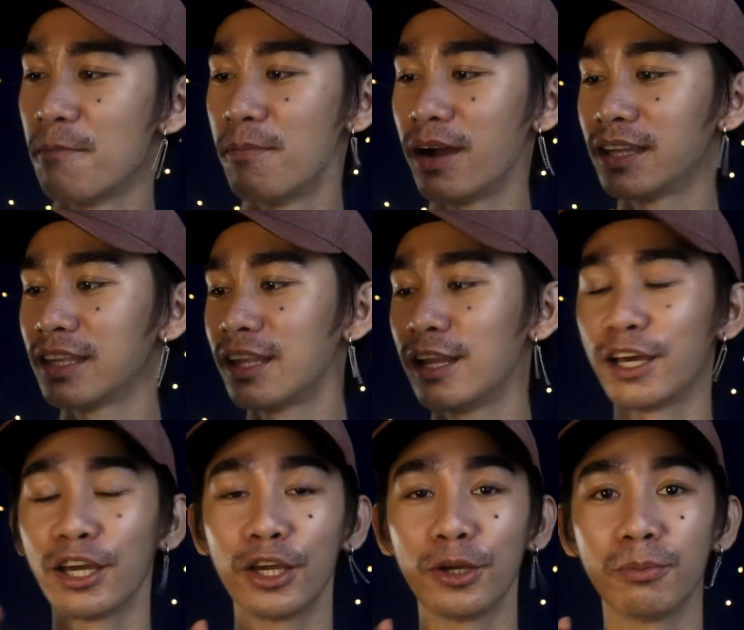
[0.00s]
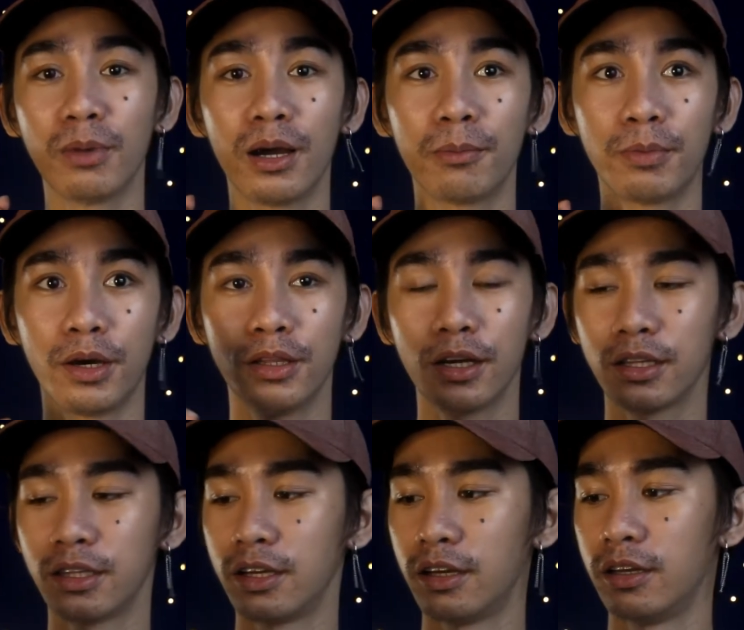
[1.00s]
Maganda talaga yung mga product
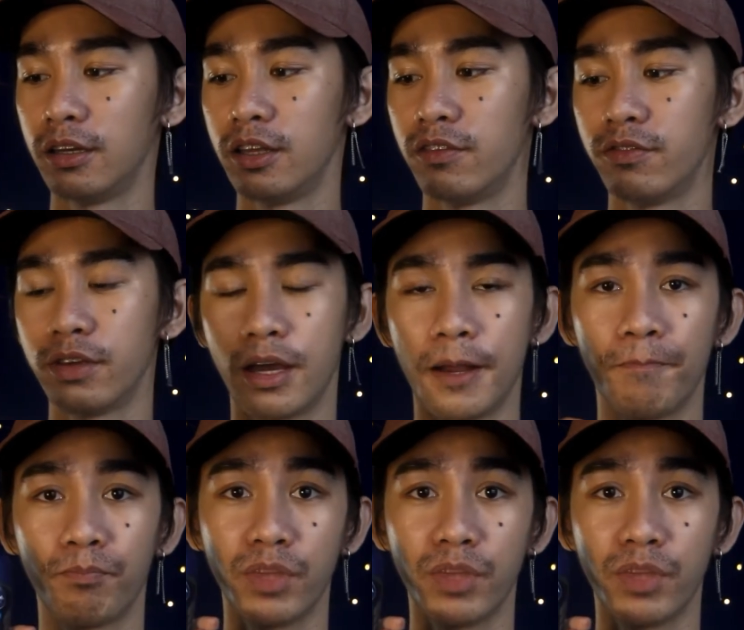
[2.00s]
na Nivea,